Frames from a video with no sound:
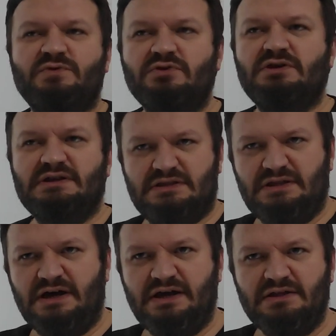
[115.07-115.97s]
dolayı
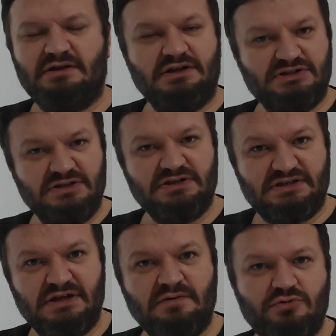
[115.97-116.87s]
tayin
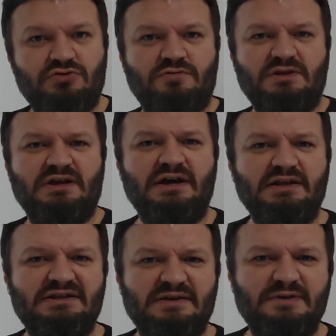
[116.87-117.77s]
açılırsa bu durumda
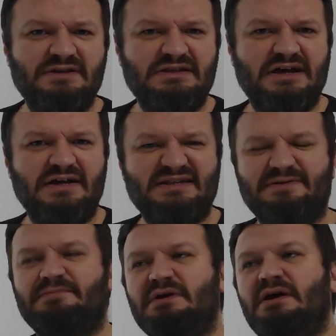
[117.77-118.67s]
tayin istemeniz
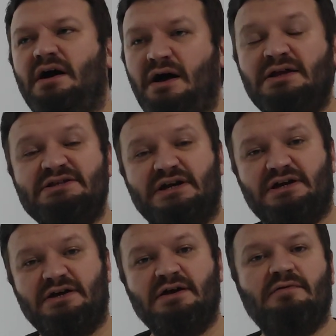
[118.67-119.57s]
lazım.
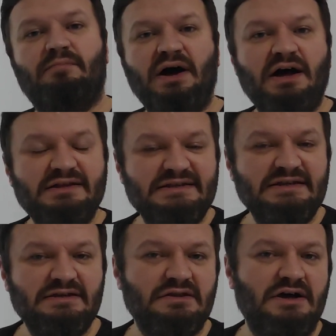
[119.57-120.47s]
Ancak bazı
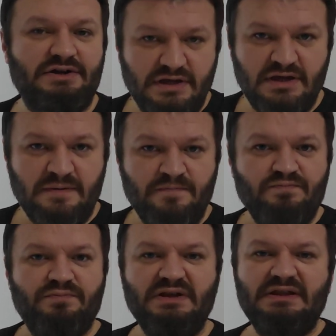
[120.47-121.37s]
yıllarda
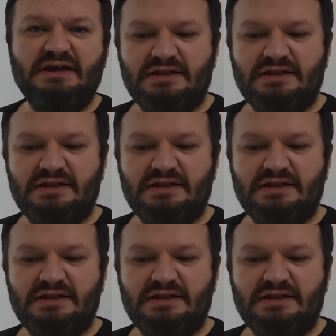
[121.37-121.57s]
milli